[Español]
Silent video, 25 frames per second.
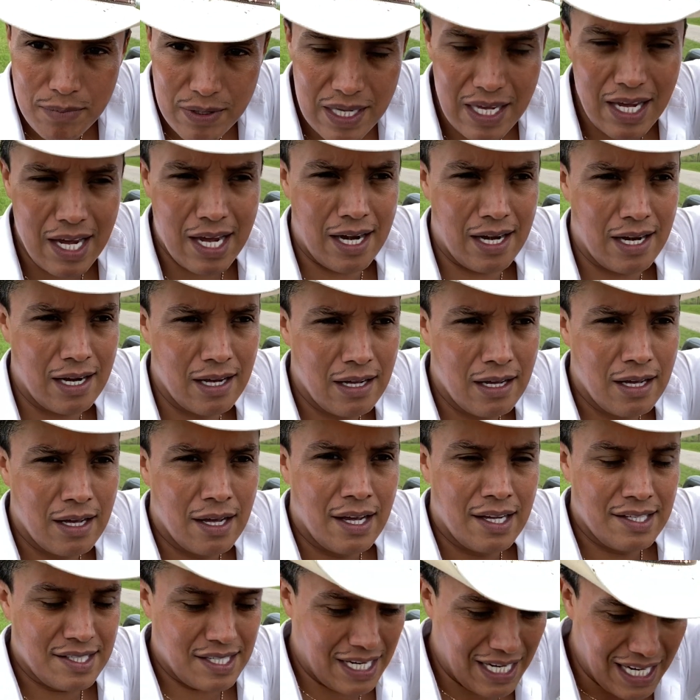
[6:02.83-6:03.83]
bien,
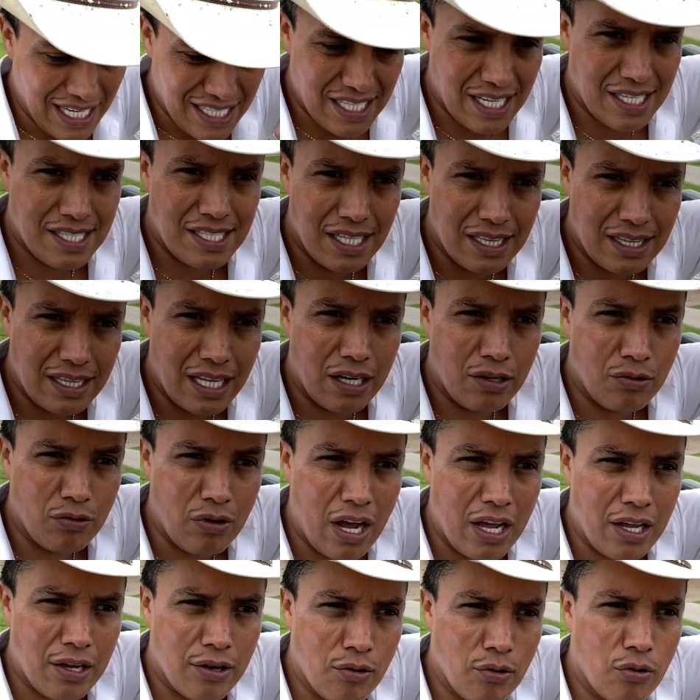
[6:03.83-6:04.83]
si necesitan una
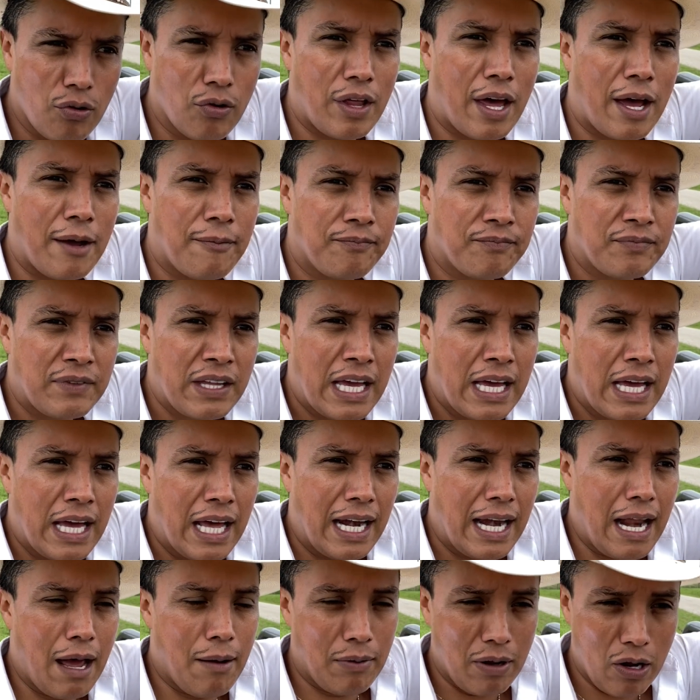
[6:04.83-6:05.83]
ayuda.
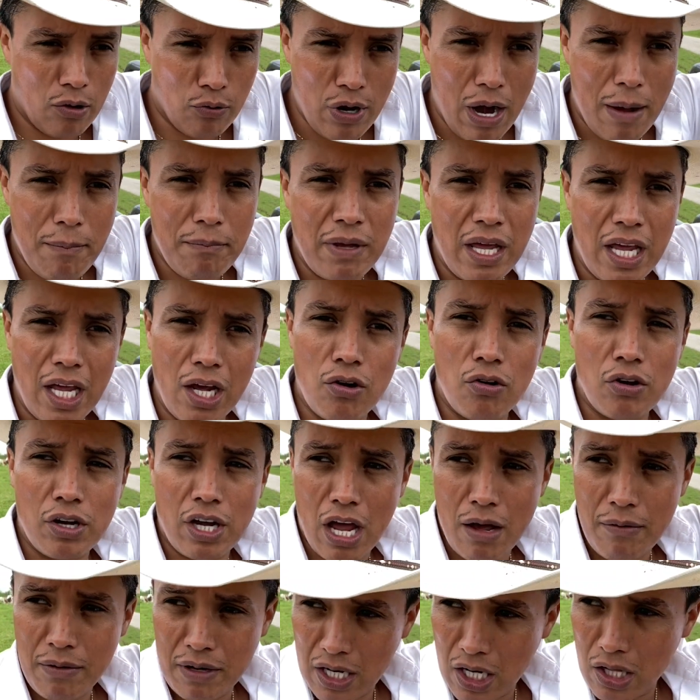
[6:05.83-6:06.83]
Le hablé a un amigo que
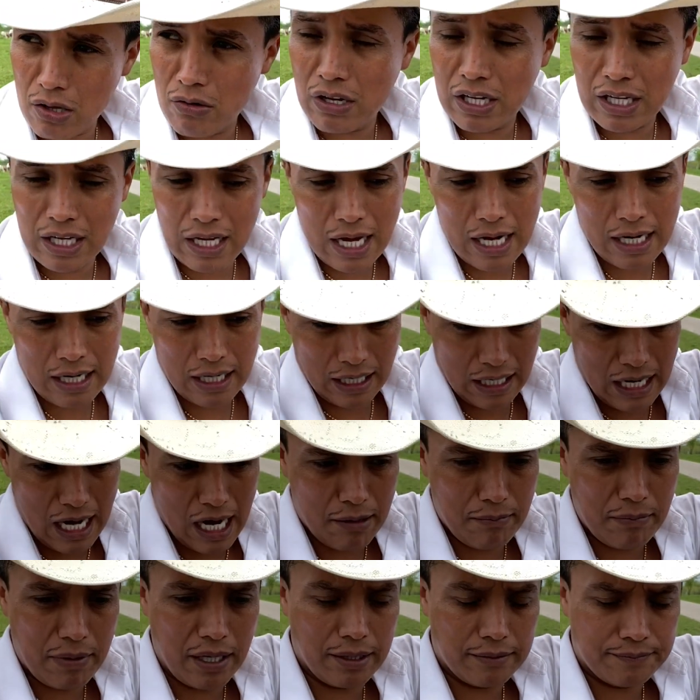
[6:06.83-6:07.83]
ha venido aquí a
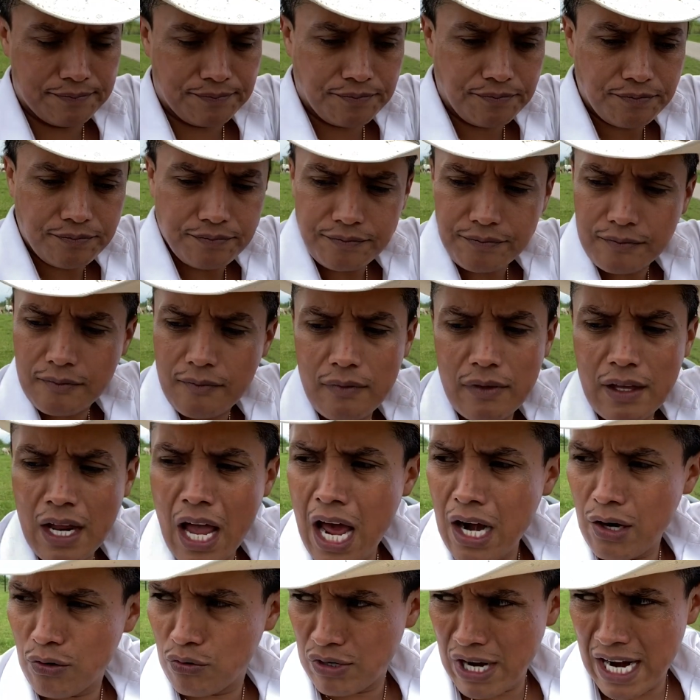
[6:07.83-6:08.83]
arreglarme
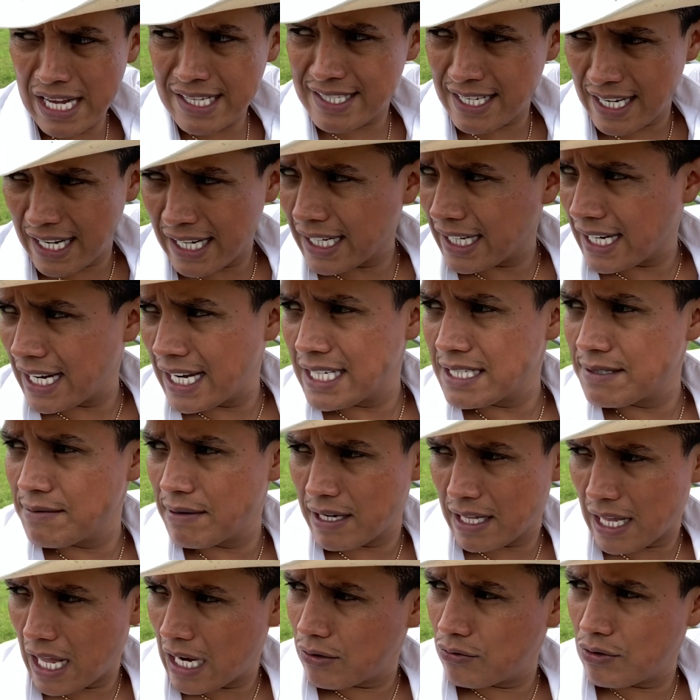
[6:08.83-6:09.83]
algunas cercas,
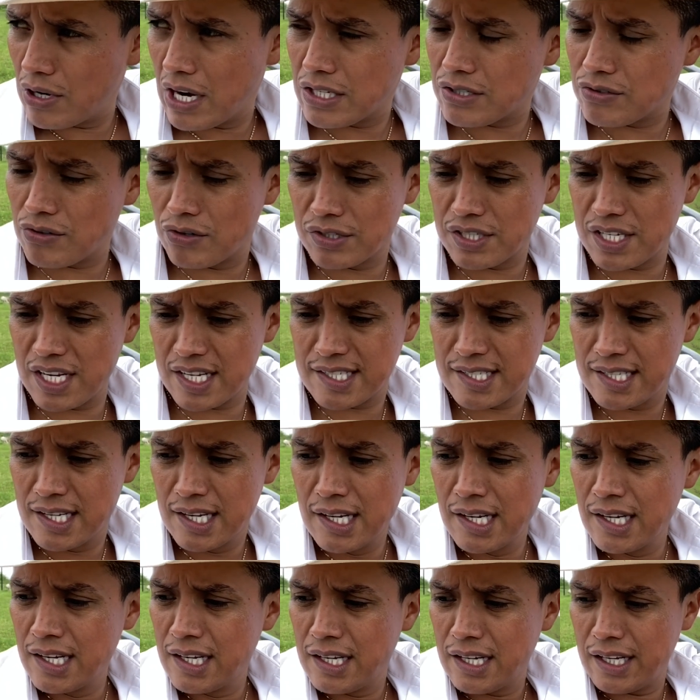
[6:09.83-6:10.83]
¿verdad? Algunas cosas
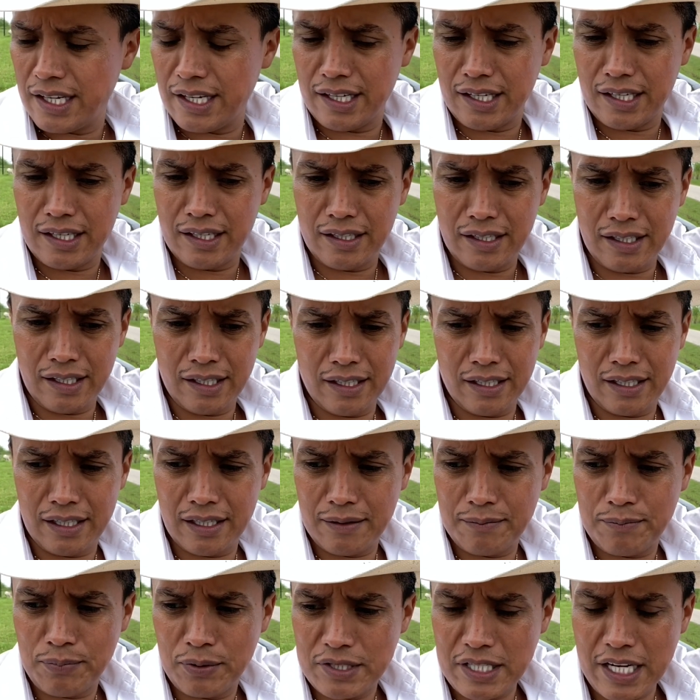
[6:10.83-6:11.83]
eh,
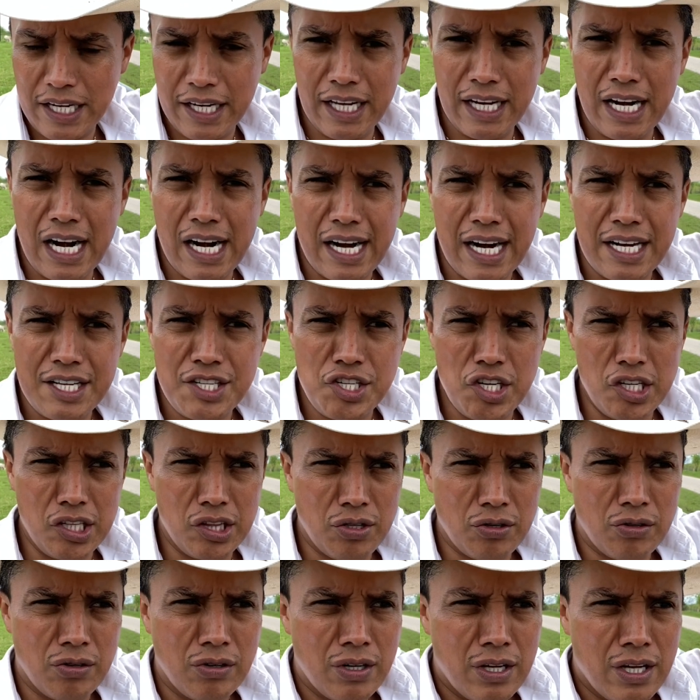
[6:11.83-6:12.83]
eh, pues aquí en el
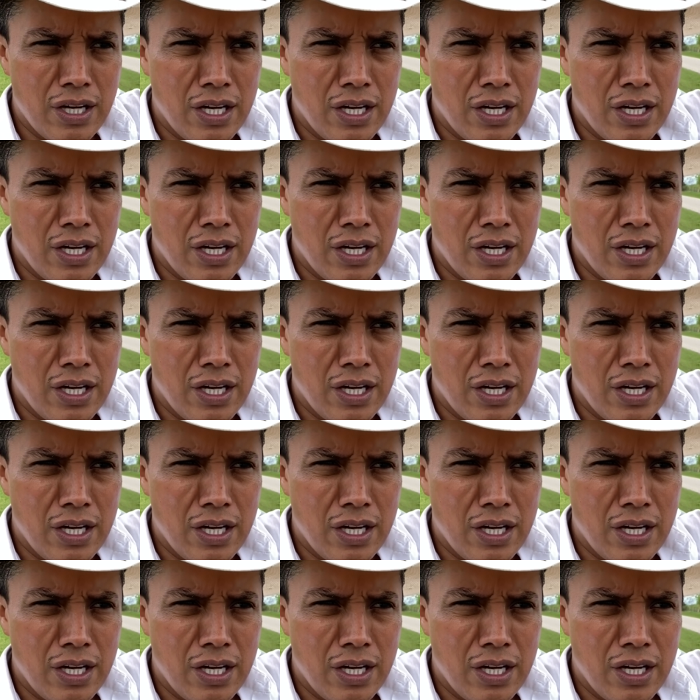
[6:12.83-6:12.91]
ranchito